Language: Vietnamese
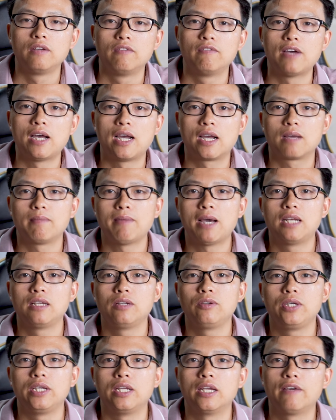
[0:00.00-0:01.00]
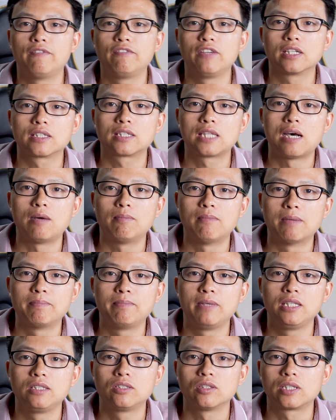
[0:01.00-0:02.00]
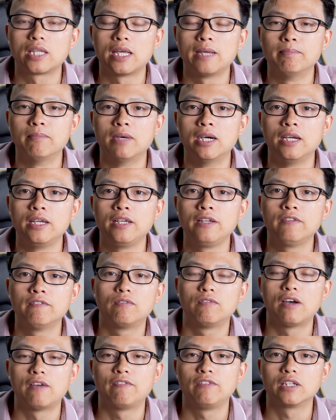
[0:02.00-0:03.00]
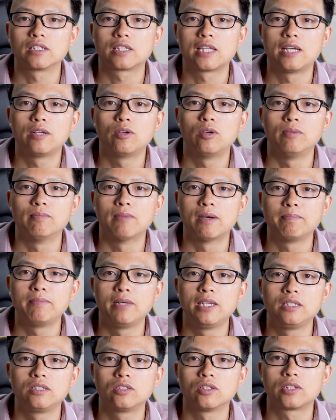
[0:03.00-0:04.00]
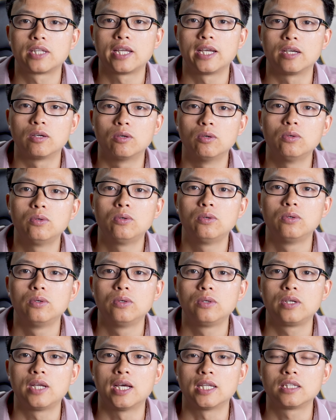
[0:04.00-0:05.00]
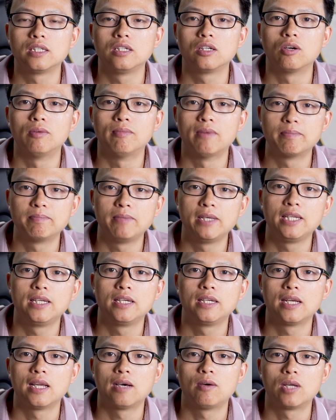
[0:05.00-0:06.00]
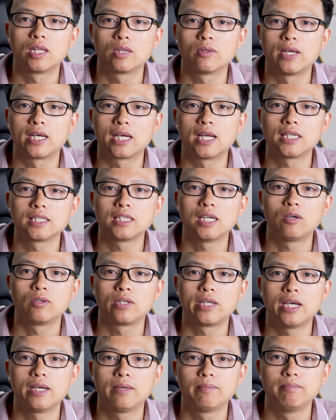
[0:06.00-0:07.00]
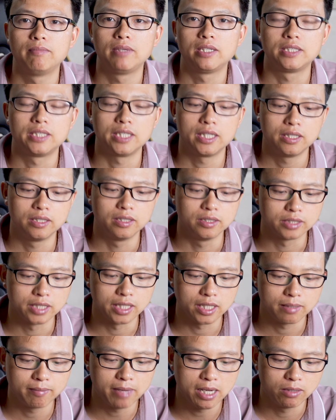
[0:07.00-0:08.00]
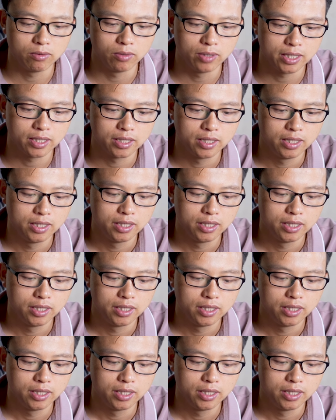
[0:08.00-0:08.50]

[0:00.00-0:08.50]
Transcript: Và các bạn lưu ý là việc tạo mã pin cho thẻ mới và việc thay đổi mã pin cho thẻ cũ đã từng có mã pin là hoàn toàn khác nhau nhé. Mình sẽ hướng dẫn các bạn luôn.